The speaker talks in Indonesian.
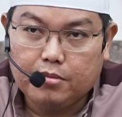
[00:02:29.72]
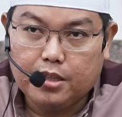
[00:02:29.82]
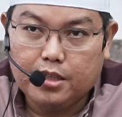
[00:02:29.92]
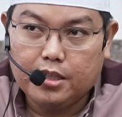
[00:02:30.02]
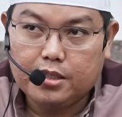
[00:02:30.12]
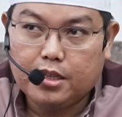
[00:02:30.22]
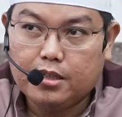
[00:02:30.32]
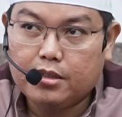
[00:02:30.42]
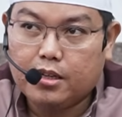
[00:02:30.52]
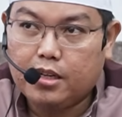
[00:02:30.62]

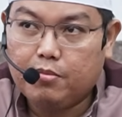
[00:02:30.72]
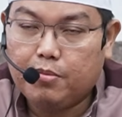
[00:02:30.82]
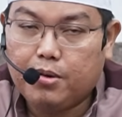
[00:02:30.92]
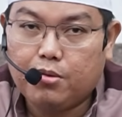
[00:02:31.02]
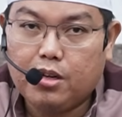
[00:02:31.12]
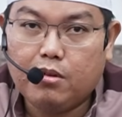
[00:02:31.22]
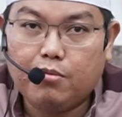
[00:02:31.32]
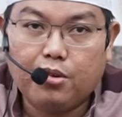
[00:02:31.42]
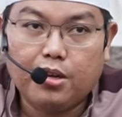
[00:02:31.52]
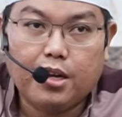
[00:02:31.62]
dijelaskan kenapa para
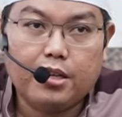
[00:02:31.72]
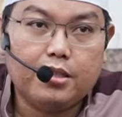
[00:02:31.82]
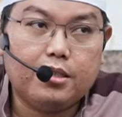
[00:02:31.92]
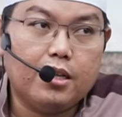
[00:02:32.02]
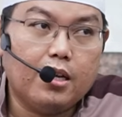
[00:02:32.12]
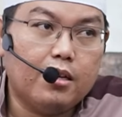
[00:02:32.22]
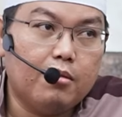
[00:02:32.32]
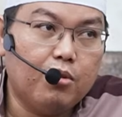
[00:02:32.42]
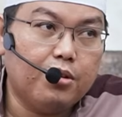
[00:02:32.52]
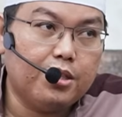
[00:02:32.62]
ulama menggunakan istilah
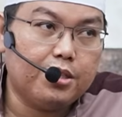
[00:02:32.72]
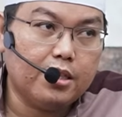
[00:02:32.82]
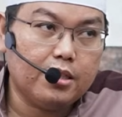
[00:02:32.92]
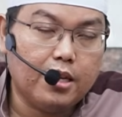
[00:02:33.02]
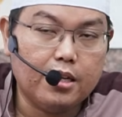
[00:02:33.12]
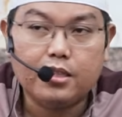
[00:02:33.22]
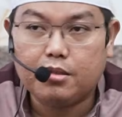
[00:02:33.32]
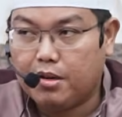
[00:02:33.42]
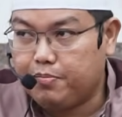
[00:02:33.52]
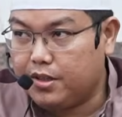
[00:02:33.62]
mukjizat ada
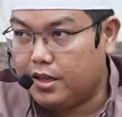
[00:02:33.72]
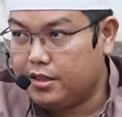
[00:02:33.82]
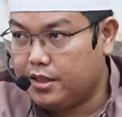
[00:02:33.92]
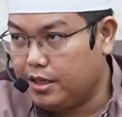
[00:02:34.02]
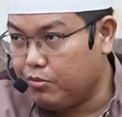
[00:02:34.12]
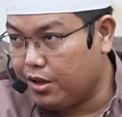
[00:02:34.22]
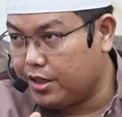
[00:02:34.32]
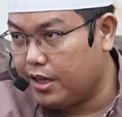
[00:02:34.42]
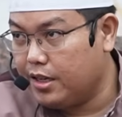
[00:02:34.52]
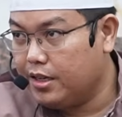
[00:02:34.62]
sebab ini yang mau
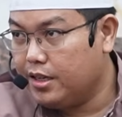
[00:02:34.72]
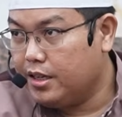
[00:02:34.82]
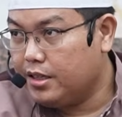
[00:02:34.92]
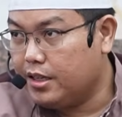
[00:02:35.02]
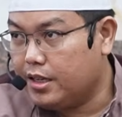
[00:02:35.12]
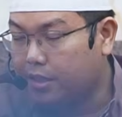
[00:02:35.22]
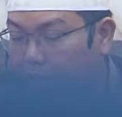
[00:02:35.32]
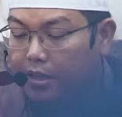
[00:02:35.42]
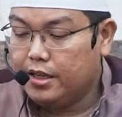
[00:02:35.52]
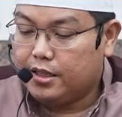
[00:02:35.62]
kita
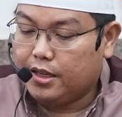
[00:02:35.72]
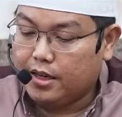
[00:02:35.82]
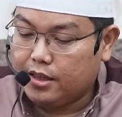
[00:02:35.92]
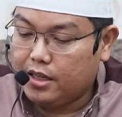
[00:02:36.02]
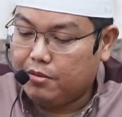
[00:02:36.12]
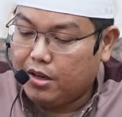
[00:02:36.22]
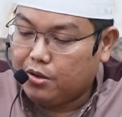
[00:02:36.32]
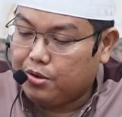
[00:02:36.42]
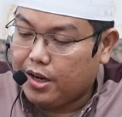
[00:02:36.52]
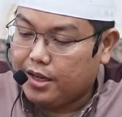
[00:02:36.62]
jelaskan. Yang datang dalam
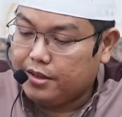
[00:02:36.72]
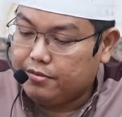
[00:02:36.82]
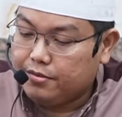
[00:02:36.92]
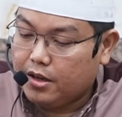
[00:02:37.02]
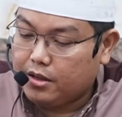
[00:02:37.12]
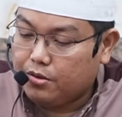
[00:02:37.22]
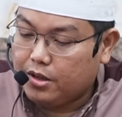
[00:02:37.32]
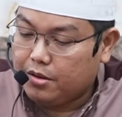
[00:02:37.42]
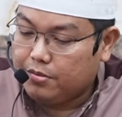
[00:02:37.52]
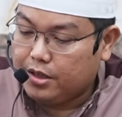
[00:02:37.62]
Al-Quran atau
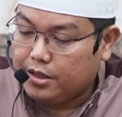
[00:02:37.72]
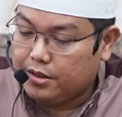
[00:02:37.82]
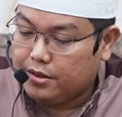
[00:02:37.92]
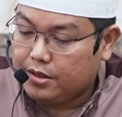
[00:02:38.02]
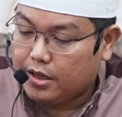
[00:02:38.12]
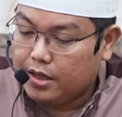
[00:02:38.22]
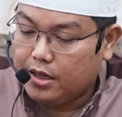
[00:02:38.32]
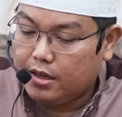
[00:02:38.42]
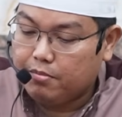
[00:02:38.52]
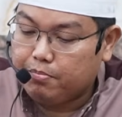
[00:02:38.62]
dalam hadis
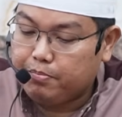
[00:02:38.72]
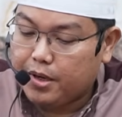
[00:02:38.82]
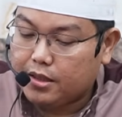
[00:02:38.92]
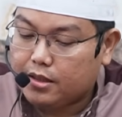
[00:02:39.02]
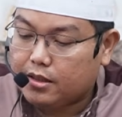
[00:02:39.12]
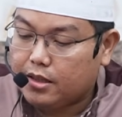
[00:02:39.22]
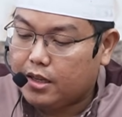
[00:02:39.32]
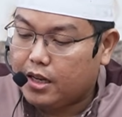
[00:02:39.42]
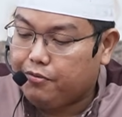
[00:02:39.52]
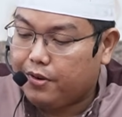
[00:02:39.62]
ada empat
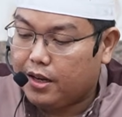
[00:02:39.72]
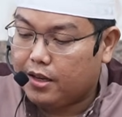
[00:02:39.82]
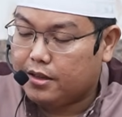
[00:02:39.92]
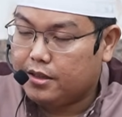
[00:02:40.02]
lafal